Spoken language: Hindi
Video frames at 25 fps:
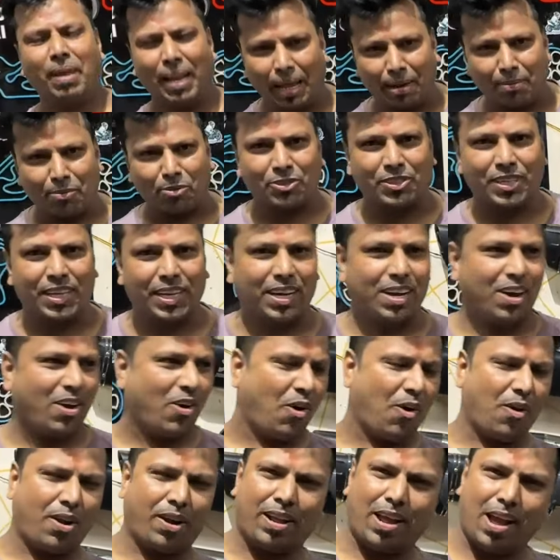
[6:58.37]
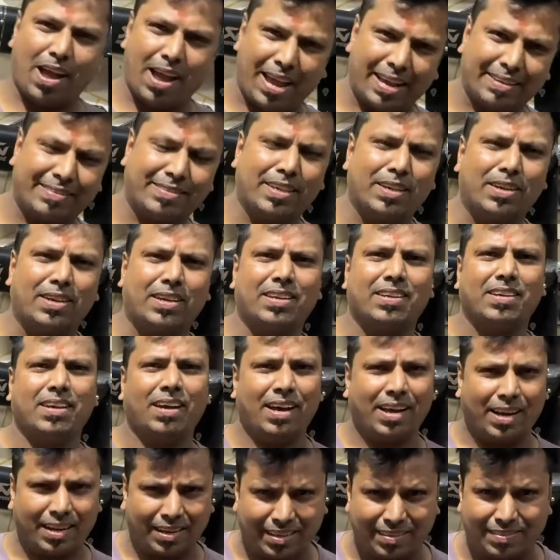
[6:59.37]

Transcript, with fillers: मिले मुझे और ऐसी कि हर